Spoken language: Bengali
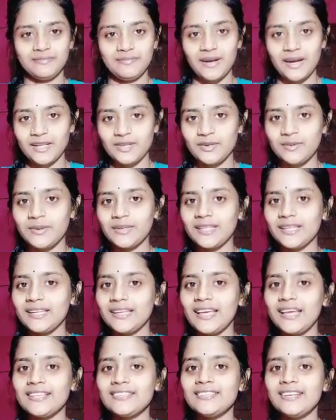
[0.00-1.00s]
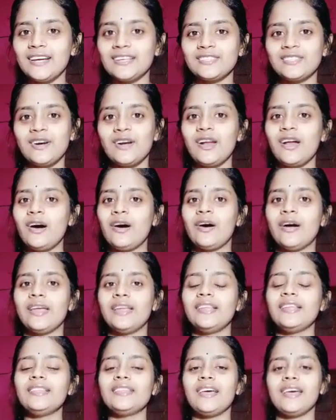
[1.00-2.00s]
মানে তোমাদেরকে জিজ্ঞাসা করা
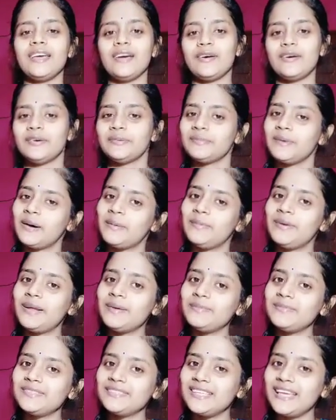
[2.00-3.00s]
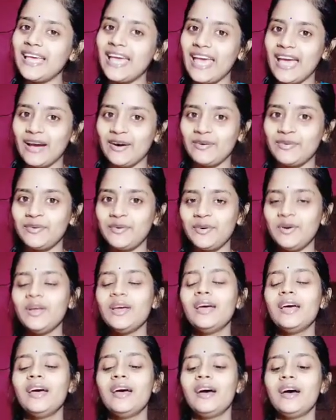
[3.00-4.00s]
হয়নি তাই এখন ভাবলাম যে এখন
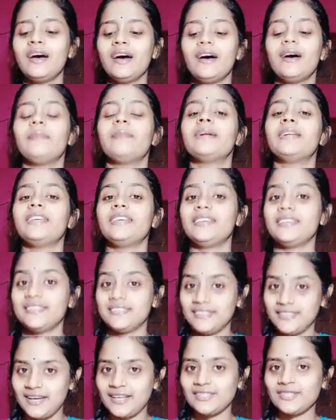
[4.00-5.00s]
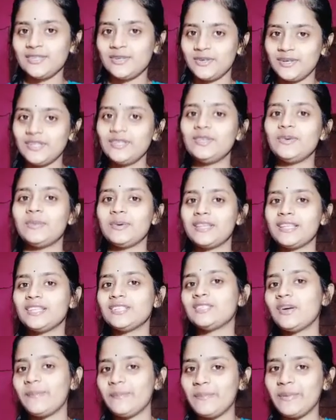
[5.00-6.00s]
মানে জিজ্ঞাসা করি
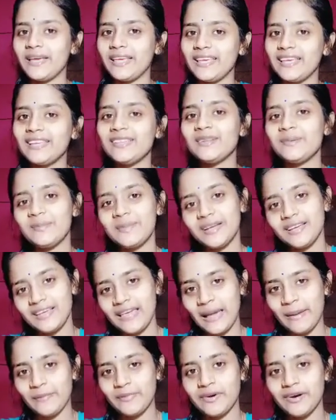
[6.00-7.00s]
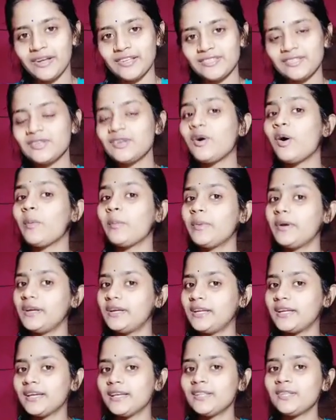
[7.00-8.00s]
তোমাদের সবাইকে তোমরা কেমন আছো
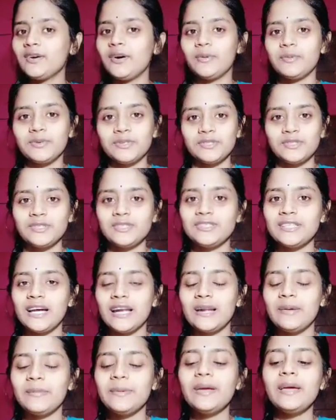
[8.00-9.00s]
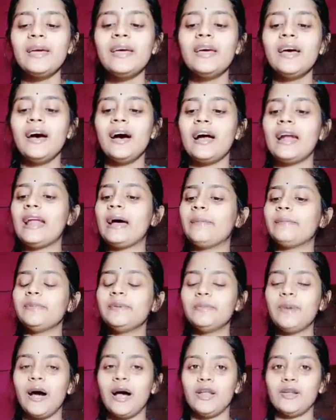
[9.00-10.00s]
কমেন্টে কিন্তু অবশ্যই জানাবে আর
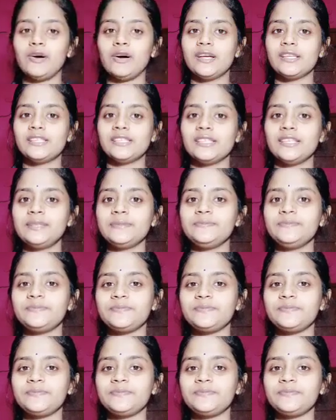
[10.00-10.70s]
আমি ভালো আছি